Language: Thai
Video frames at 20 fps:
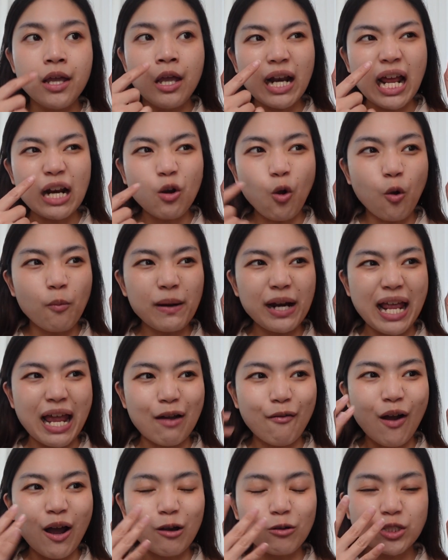เวลาลงไปแล้
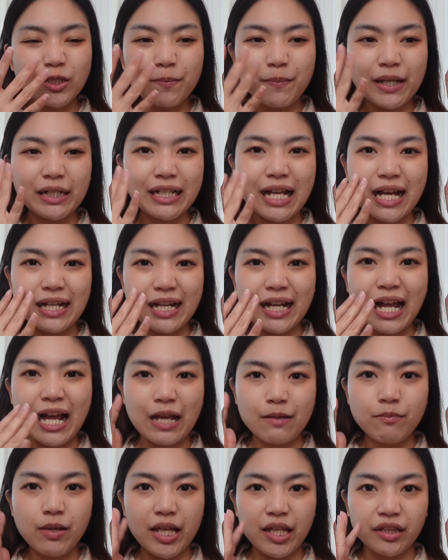วอ่ะเขาจะเป็นงานคล้า
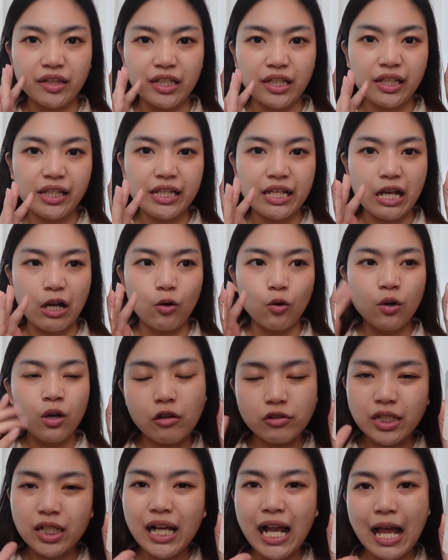ยายเบสสีเขียว
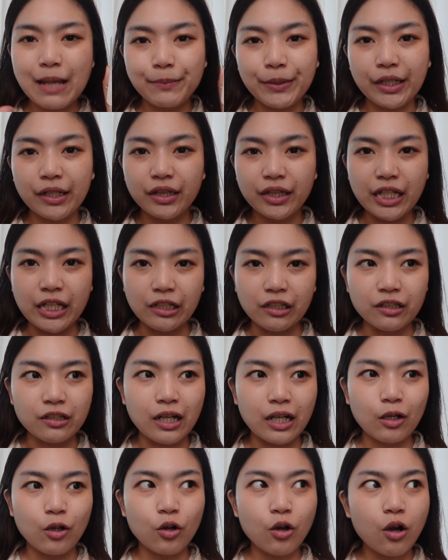เขาจะกลายเป็นสีเนื้
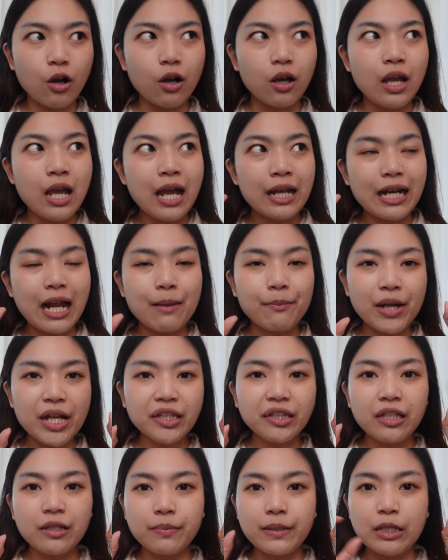อแล้วก็ทำให้
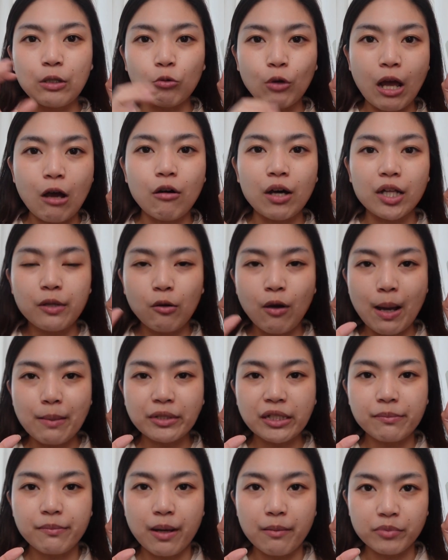สีผิวเราอะมีความ
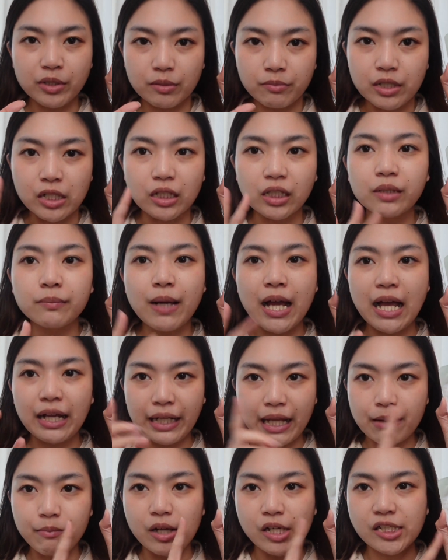สม่ำเสมอขึ้นมา
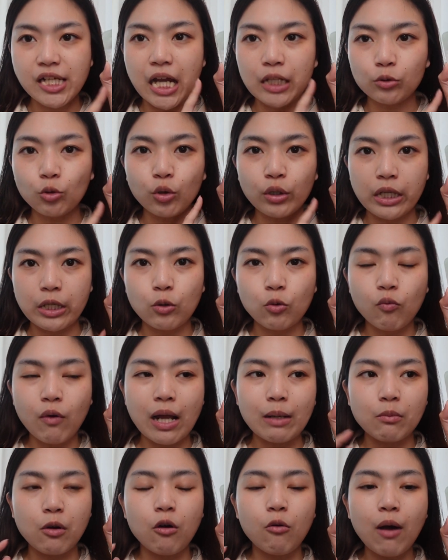แกมอะใช้ตัวนี้ทุก
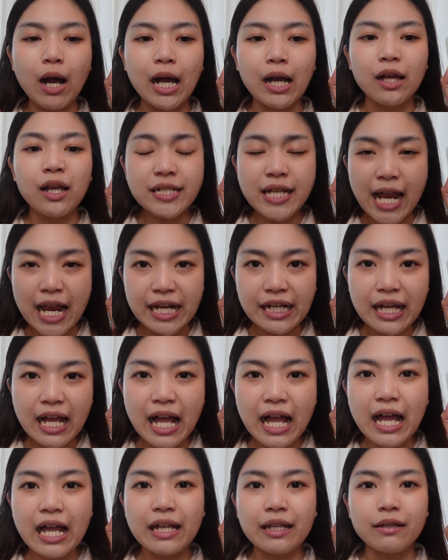วันเพราะว่าใช้
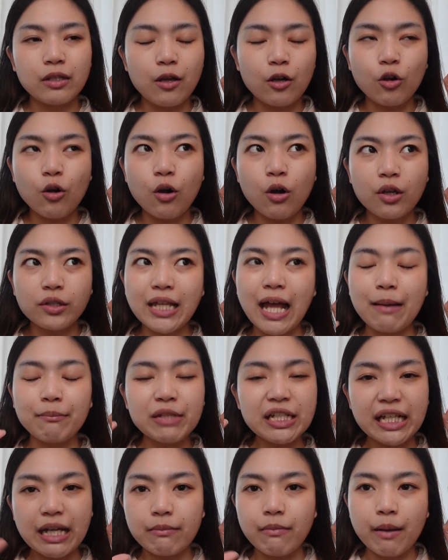ง่ายแล้วก็สา
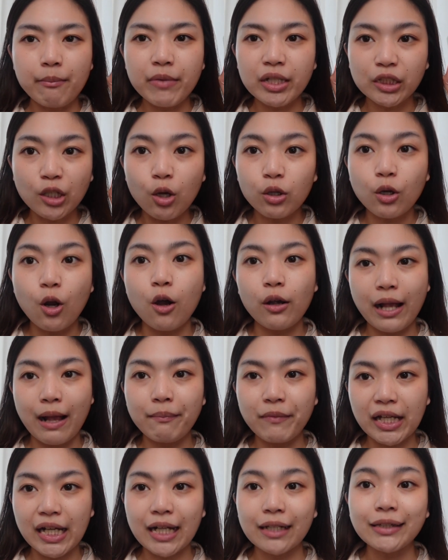มีแกมอะไม่ต้องรอแก
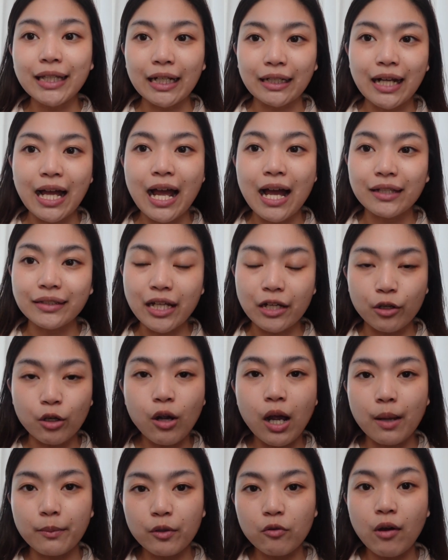มในการแต่งหน้า แต่ด้ว
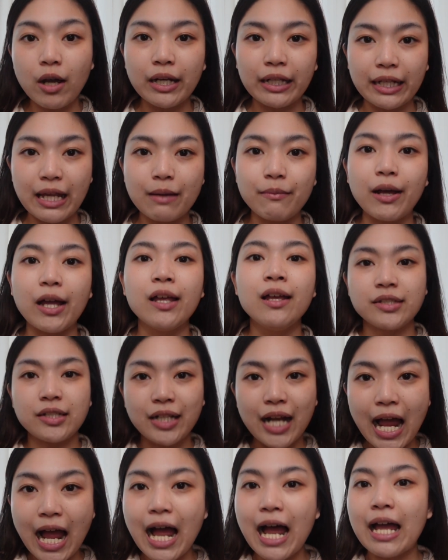ยความที่ว่าเด็กแกมอะจะ
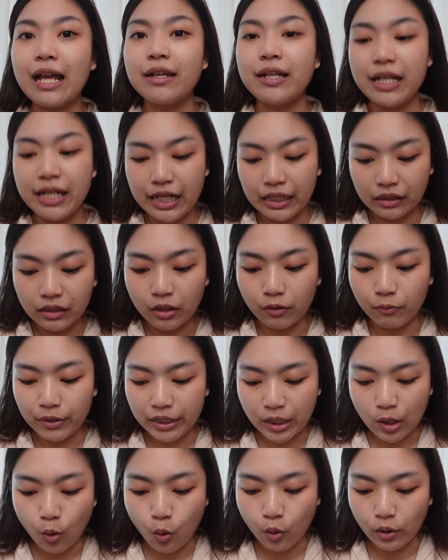ถ่ายอีกหนึ่งวิ
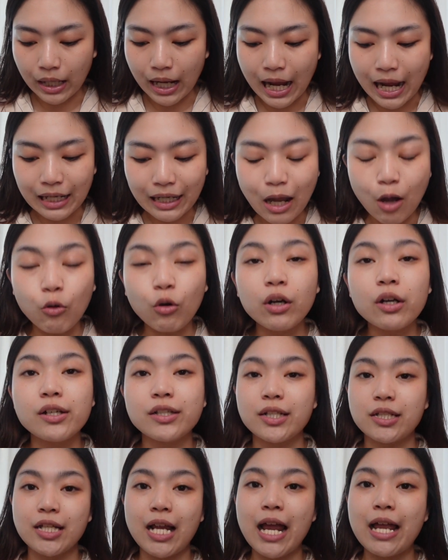ดีโอนะคะ เราก็เลย
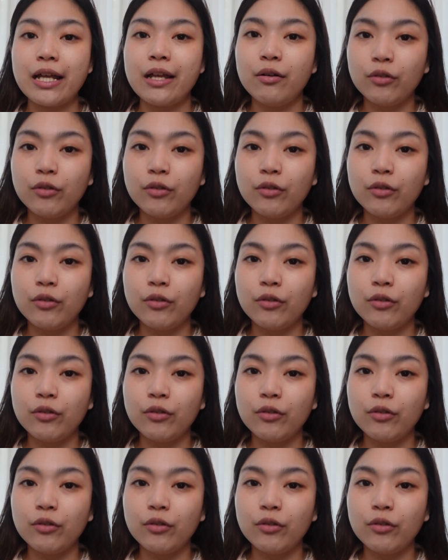จะใช้